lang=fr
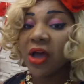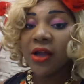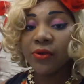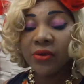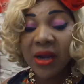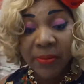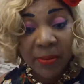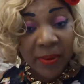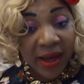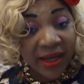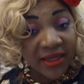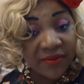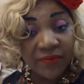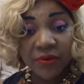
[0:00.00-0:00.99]
Toutes les
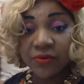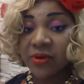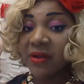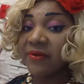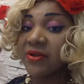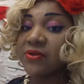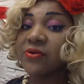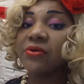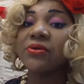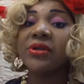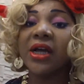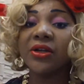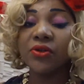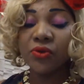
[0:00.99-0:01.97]
préparatifs de toutes les façons,
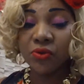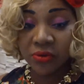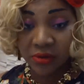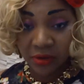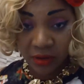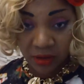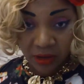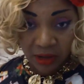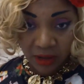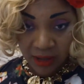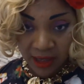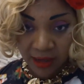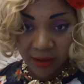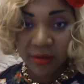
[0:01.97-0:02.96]
dans toutes
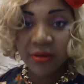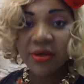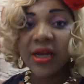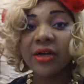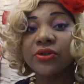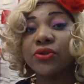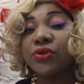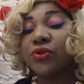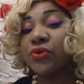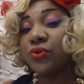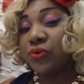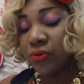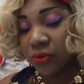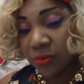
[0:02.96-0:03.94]
les langues, dans
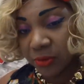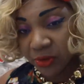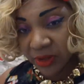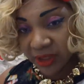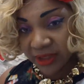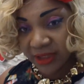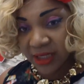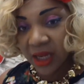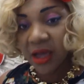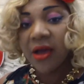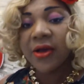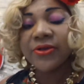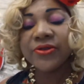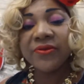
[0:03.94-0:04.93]
tout le monde entier,
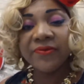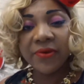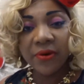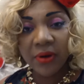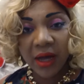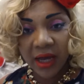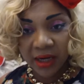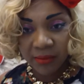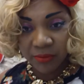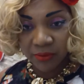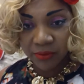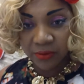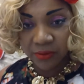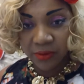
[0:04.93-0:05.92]
se font en amont.